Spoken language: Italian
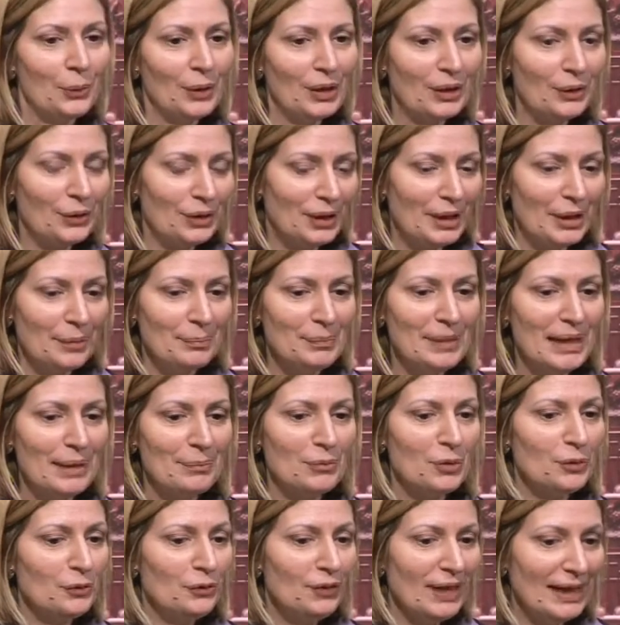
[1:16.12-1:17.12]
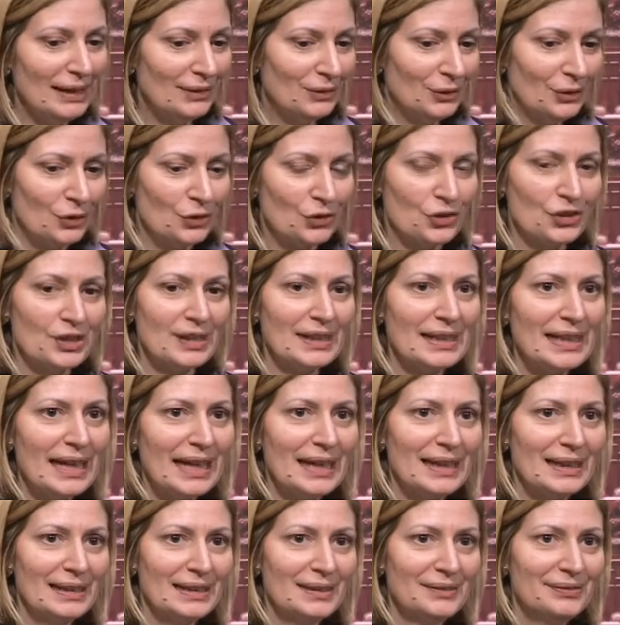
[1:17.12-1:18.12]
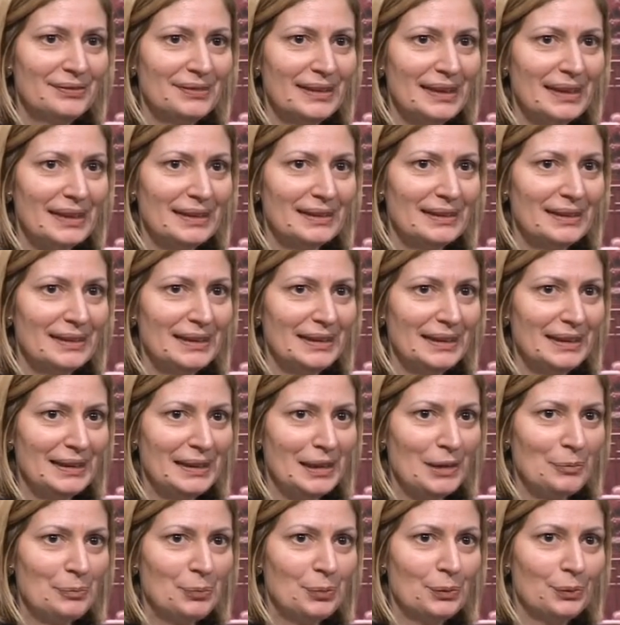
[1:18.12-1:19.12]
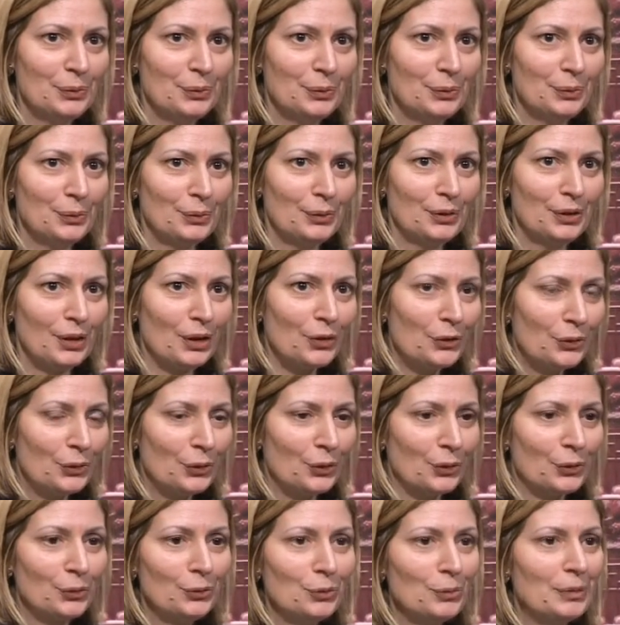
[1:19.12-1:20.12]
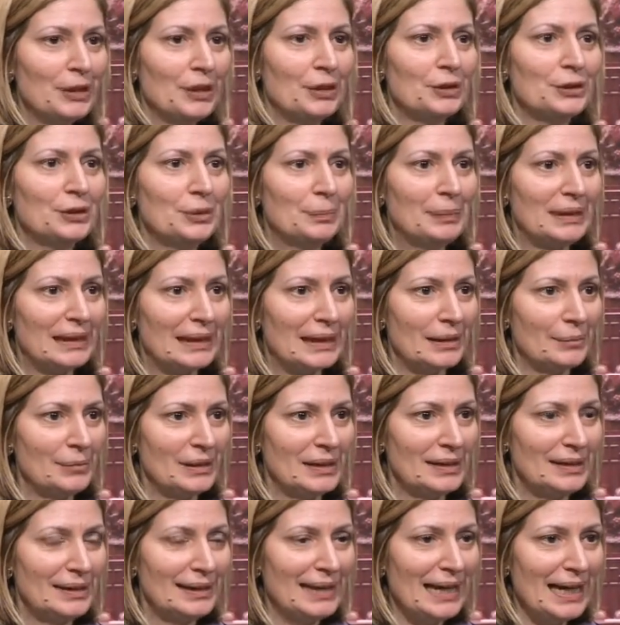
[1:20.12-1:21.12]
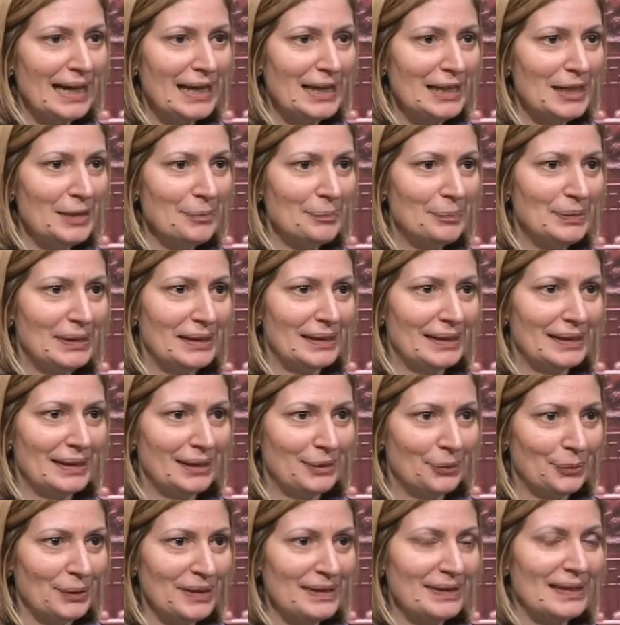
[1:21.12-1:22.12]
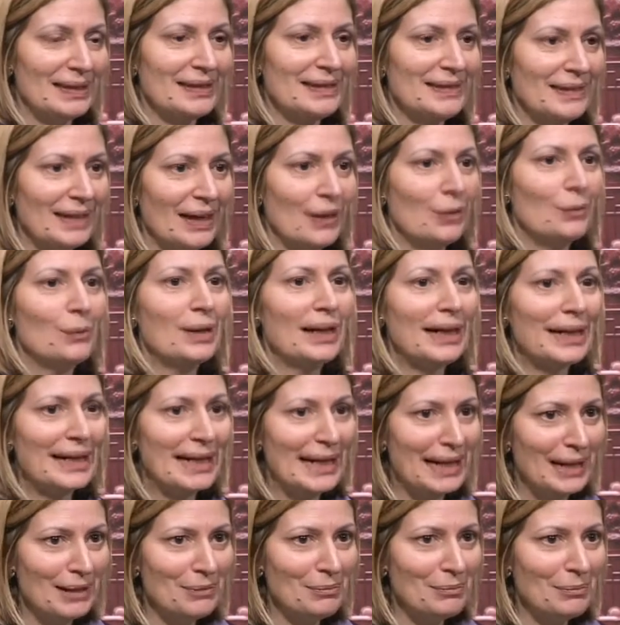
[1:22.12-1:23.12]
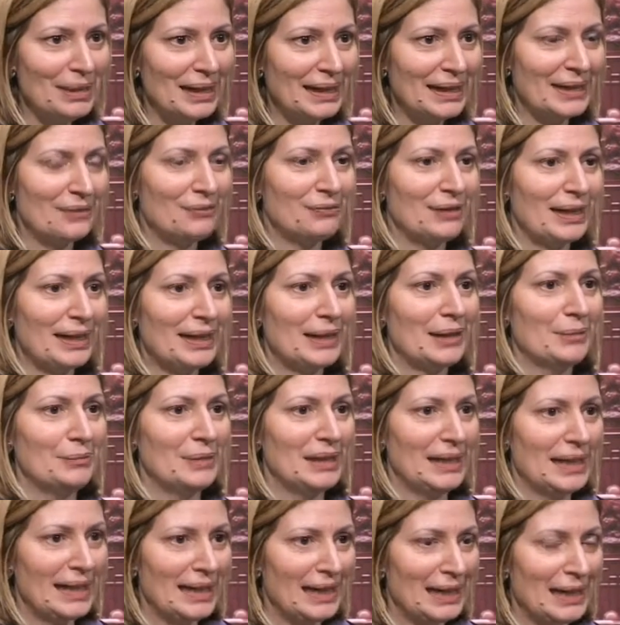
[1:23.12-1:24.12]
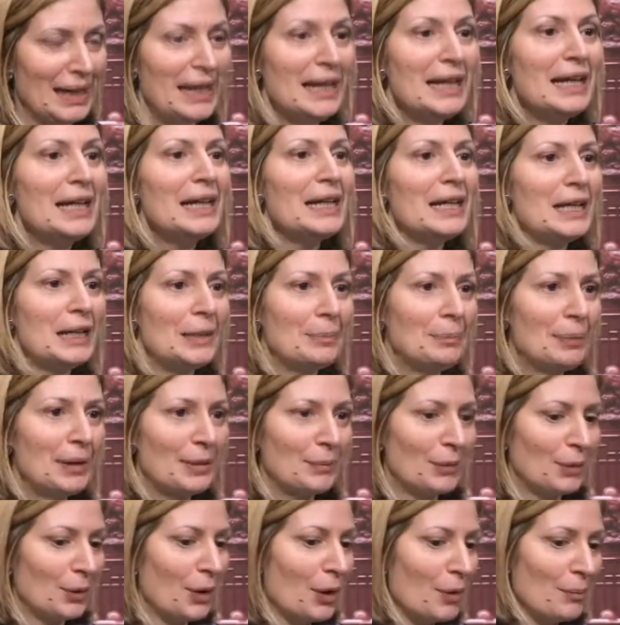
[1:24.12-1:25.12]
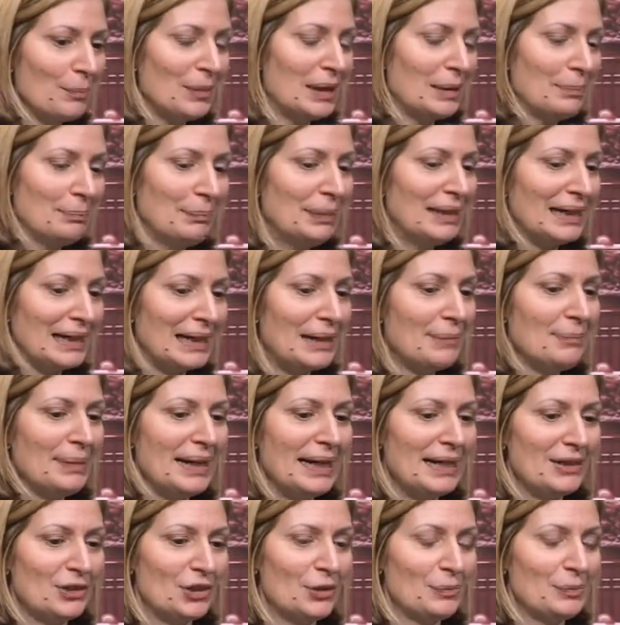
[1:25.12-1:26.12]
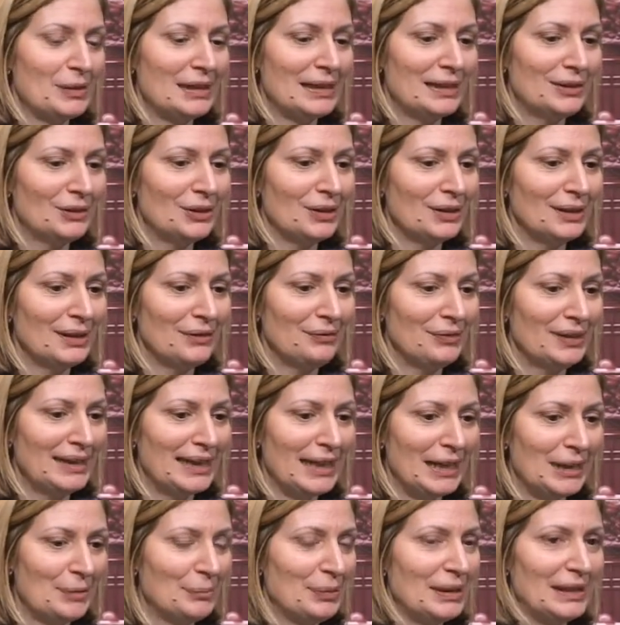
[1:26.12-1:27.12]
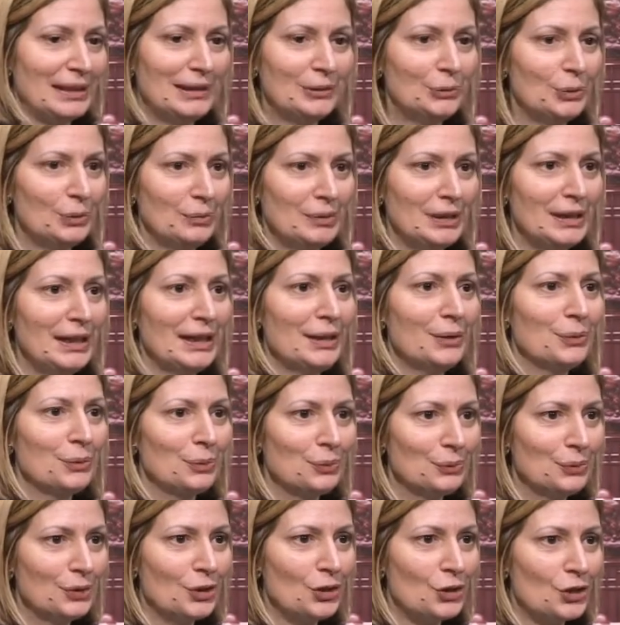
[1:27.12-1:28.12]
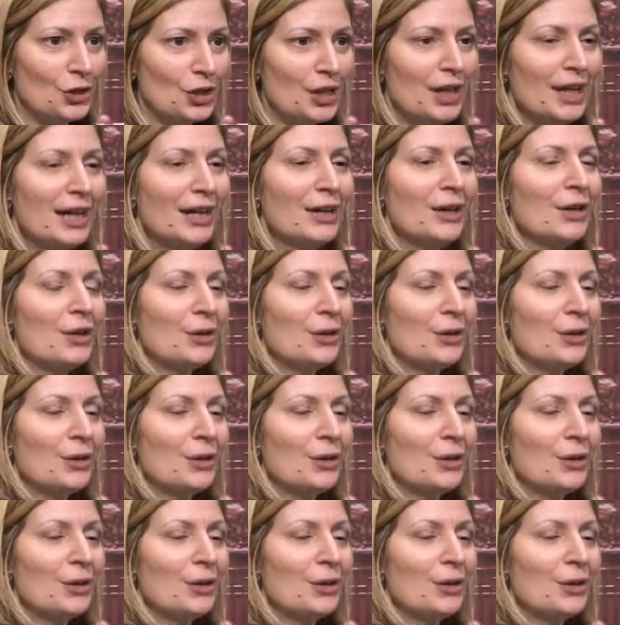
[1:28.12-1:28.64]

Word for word: quello che abbiamo fatto, cercare di far aderire il più grosso numero di parlamentari perché questa sia una gamba che fa camminare il premio Nobel per la pace per le donne africane per il 2011